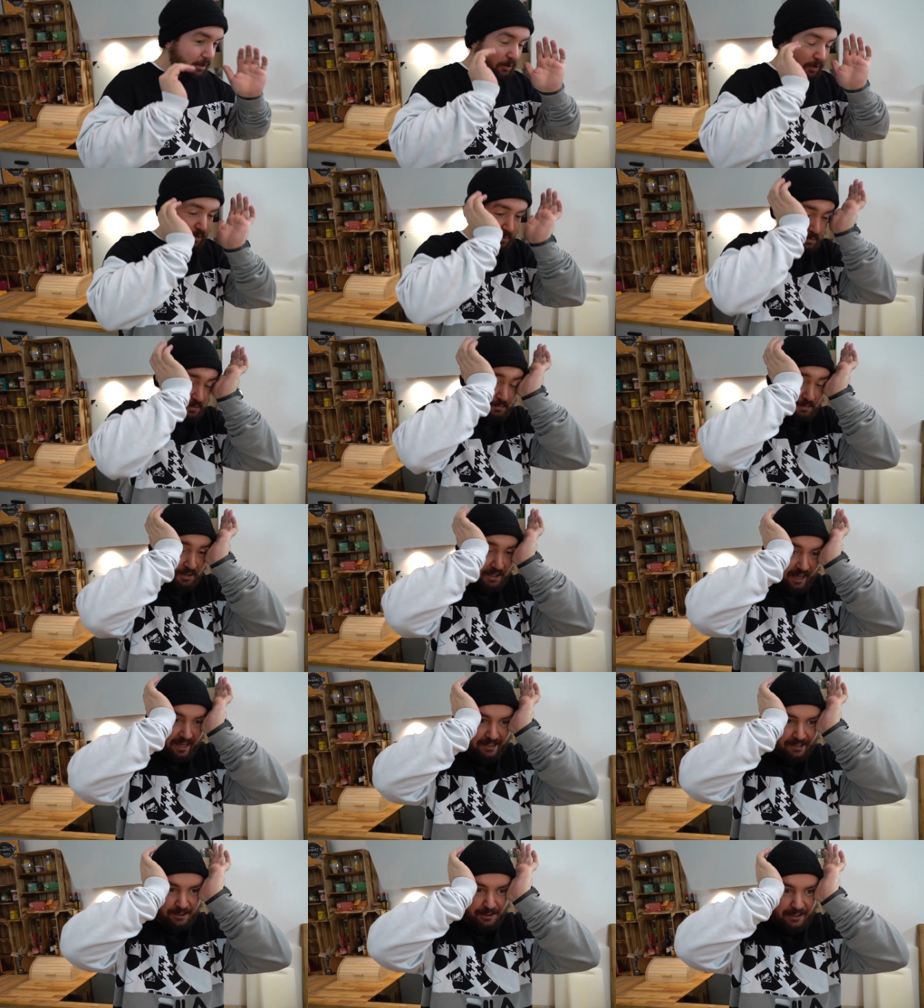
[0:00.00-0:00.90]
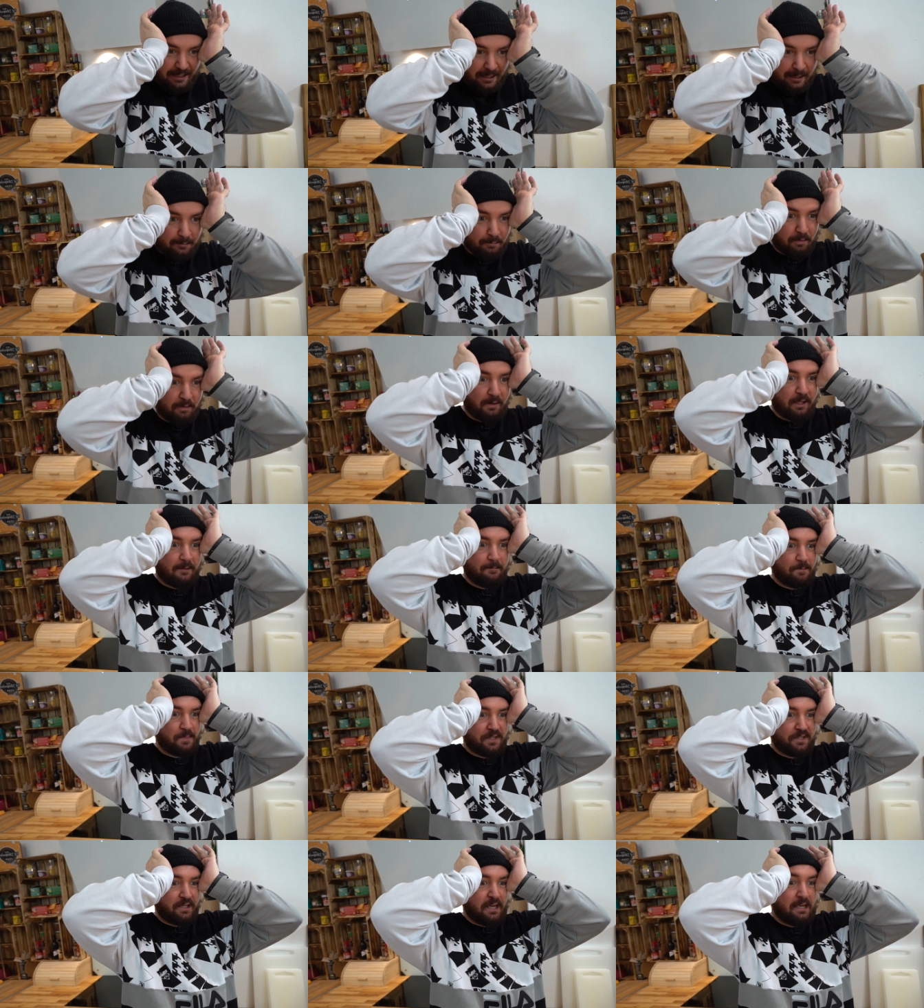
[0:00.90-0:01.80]
ich muss mich echt sortieren. Ich bin,
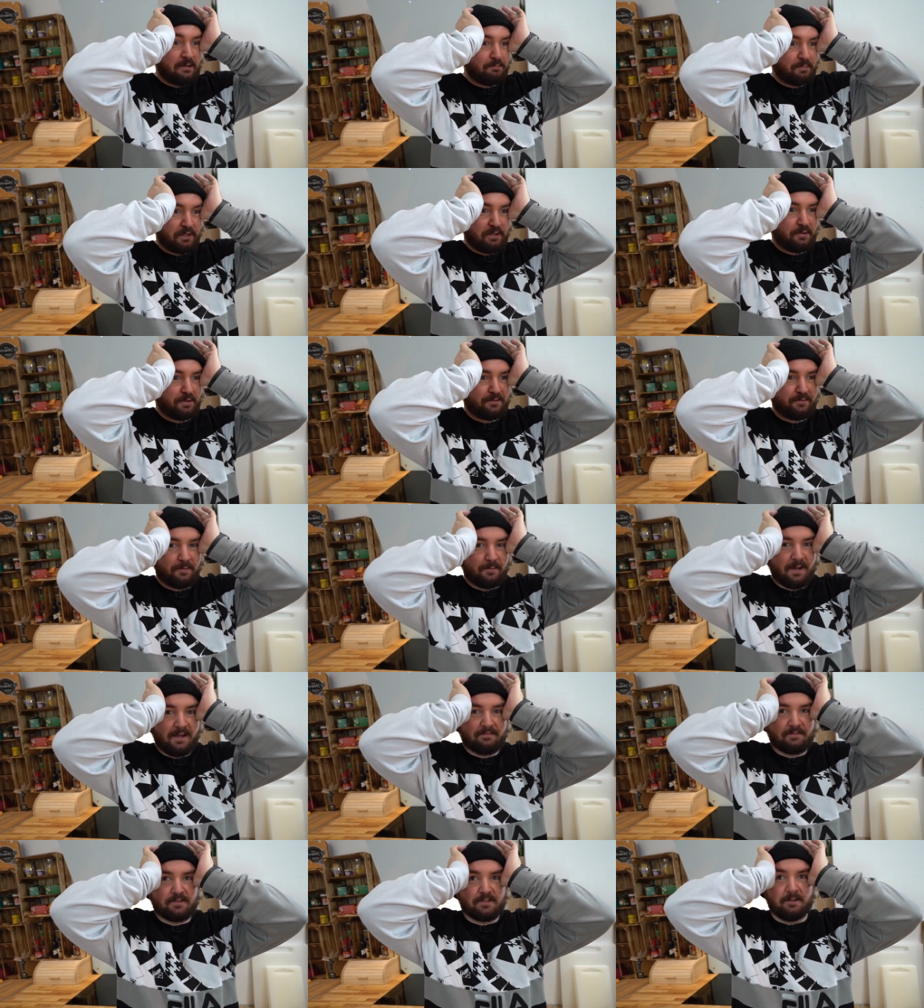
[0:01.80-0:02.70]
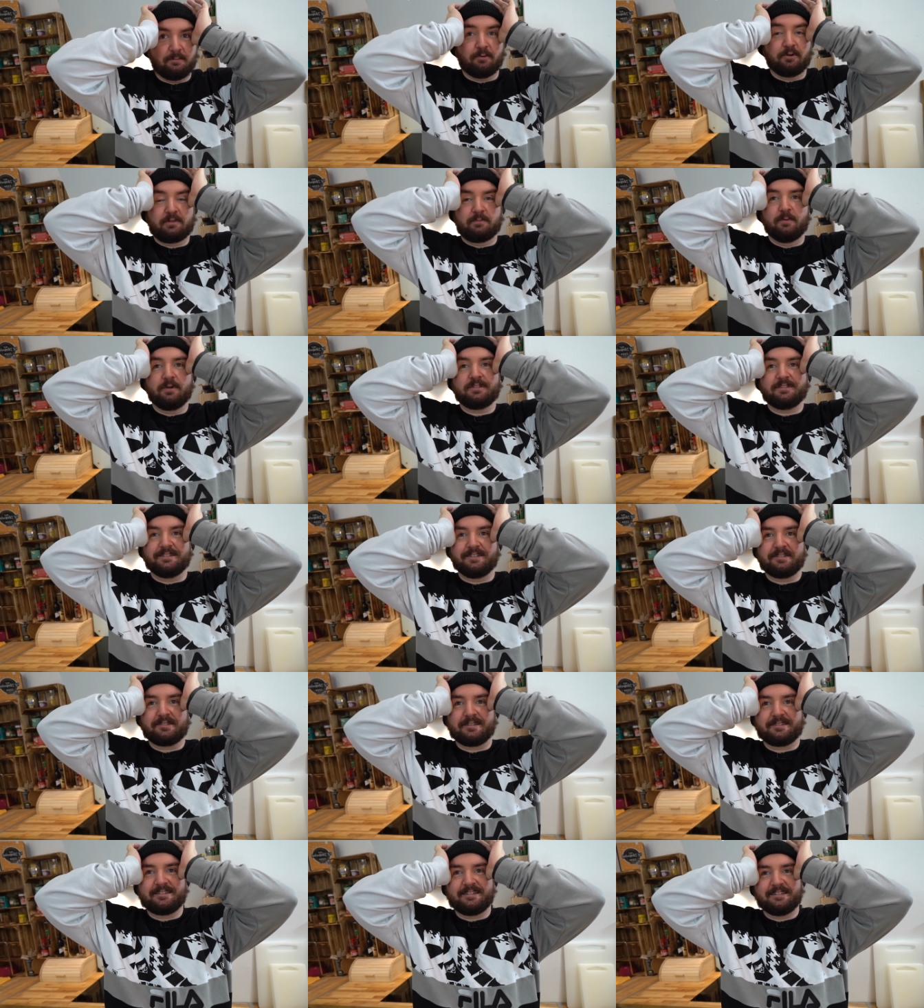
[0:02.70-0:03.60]
ich bin kurz vorm Nervenzusammenbruch. Ich möchte
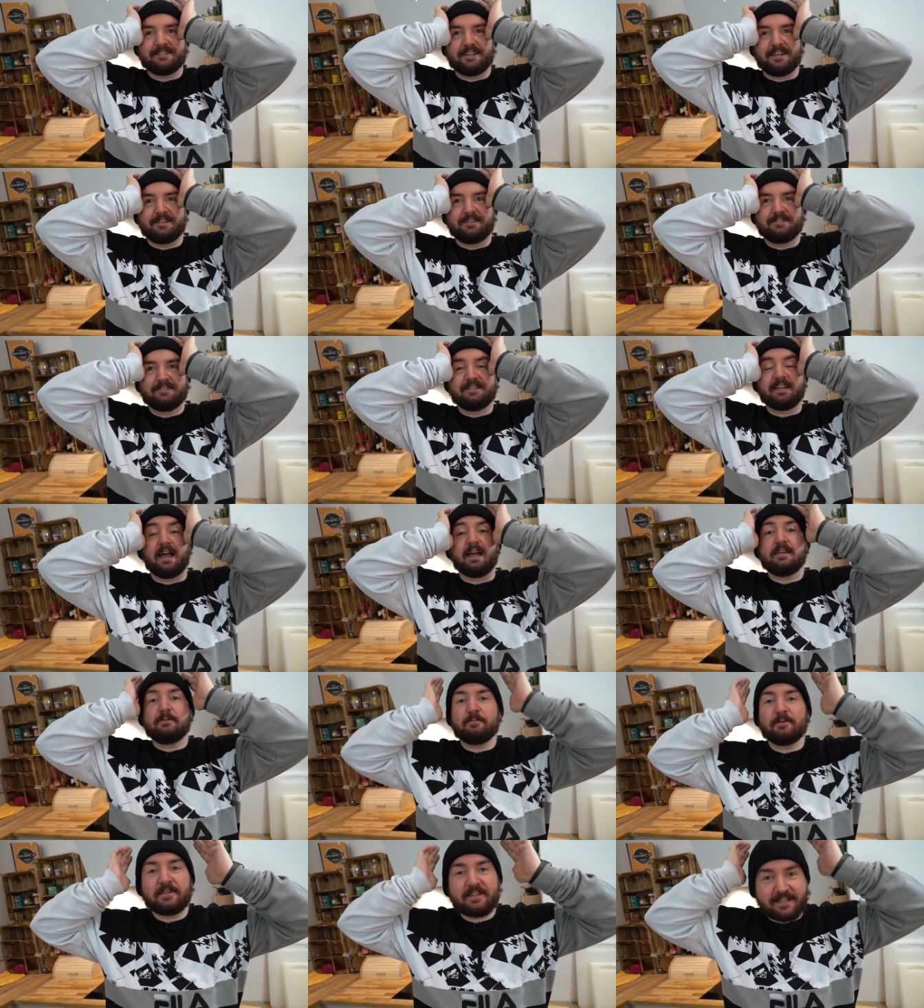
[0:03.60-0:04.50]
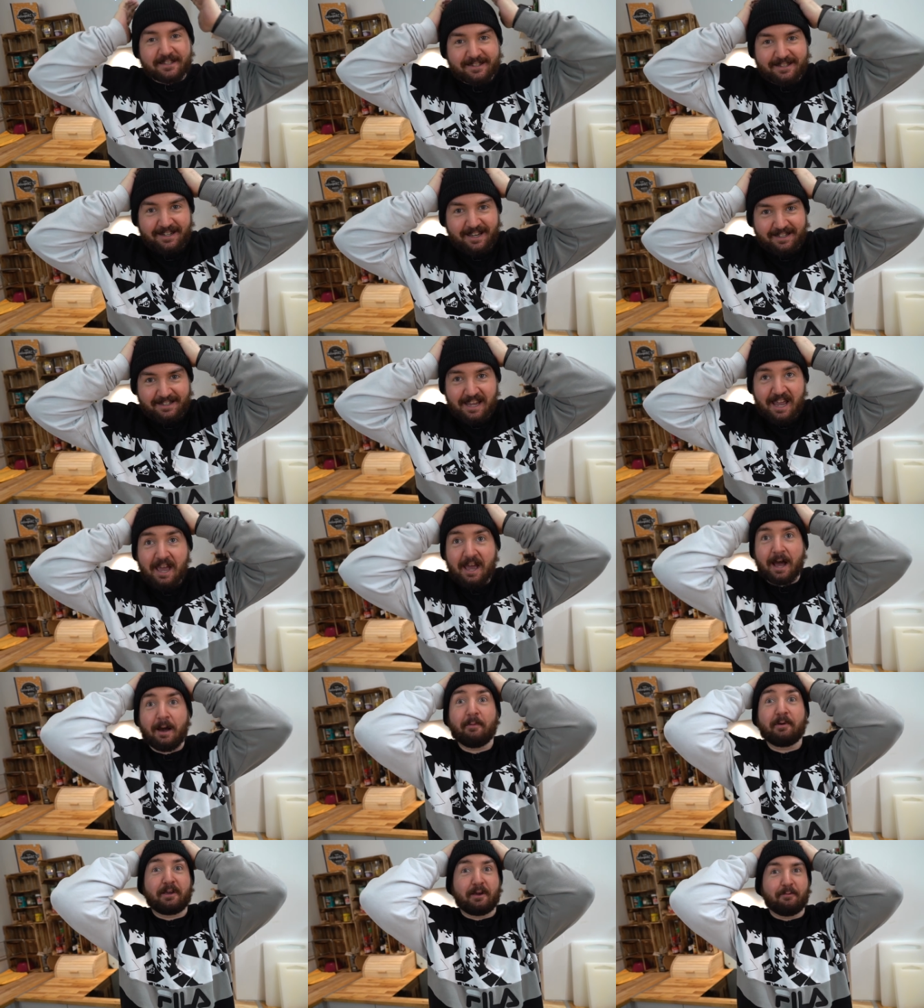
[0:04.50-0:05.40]
nicht, dass sie das eigentlich sieht. Eigentlich bin ich ganz nett.
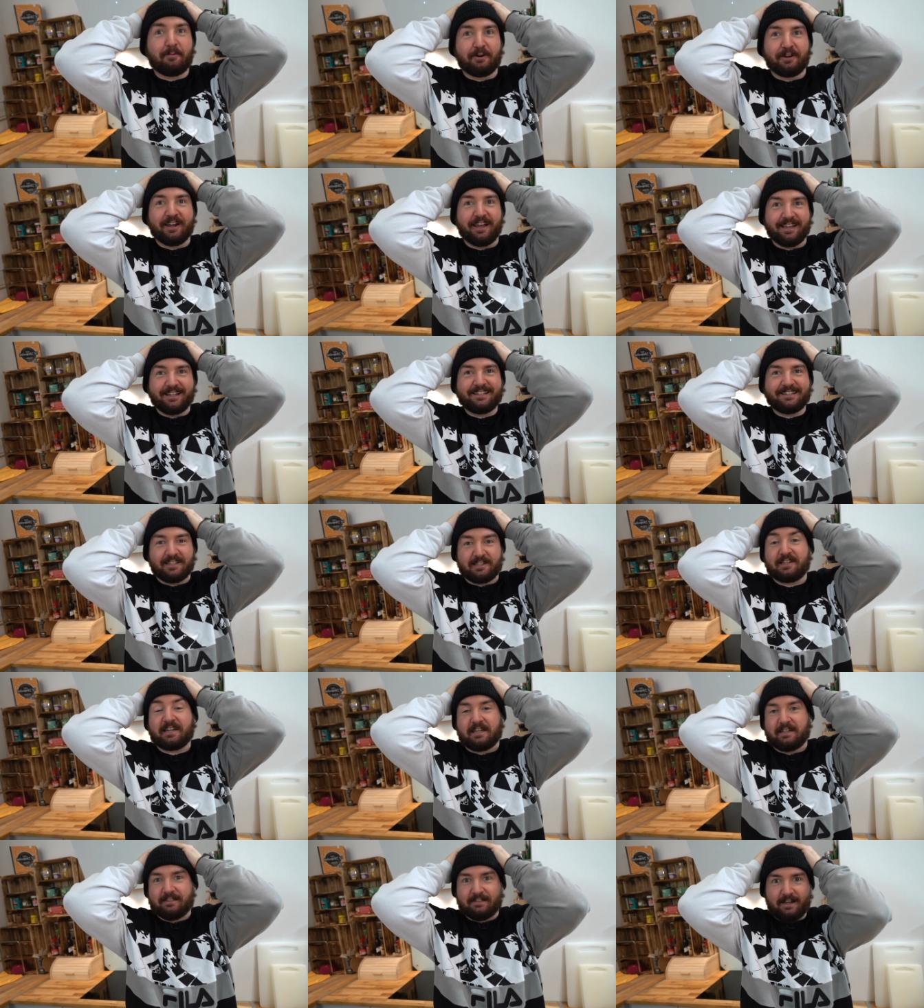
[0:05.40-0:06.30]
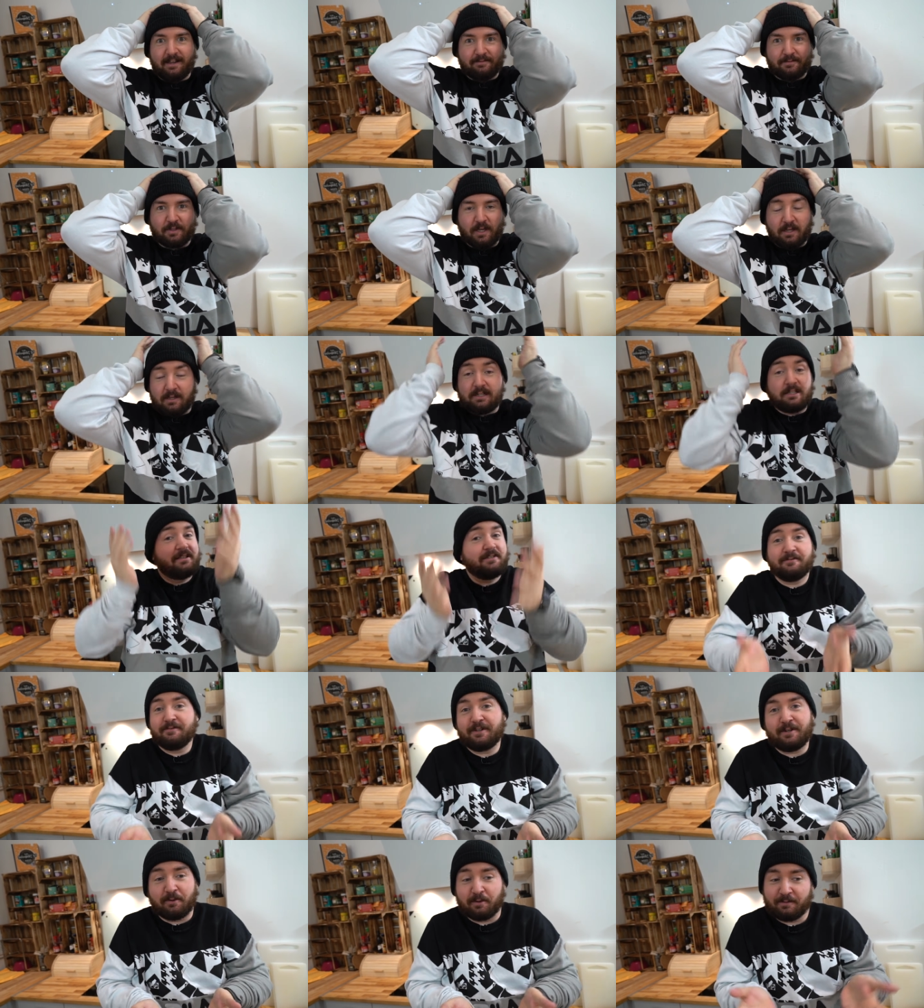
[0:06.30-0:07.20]
Aber ich habe heute echt, ich kriege Nerven. In
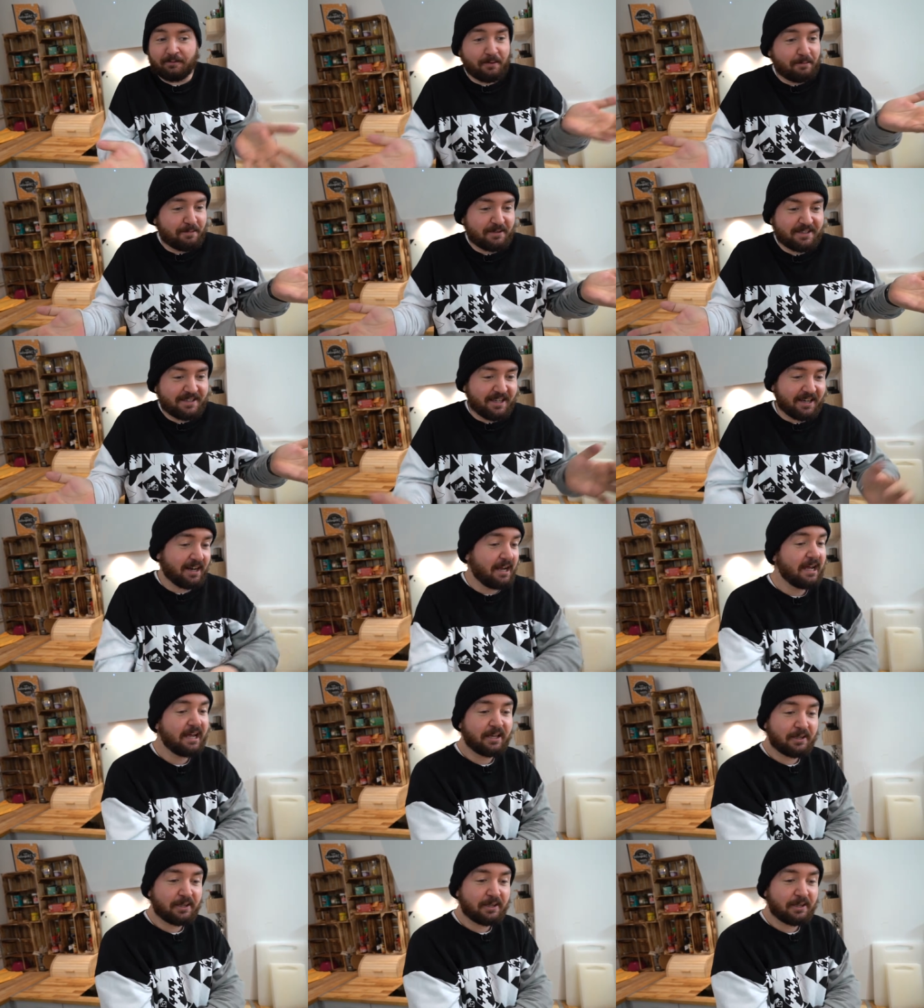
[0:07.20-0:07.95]
diesem Video, es wird passieren.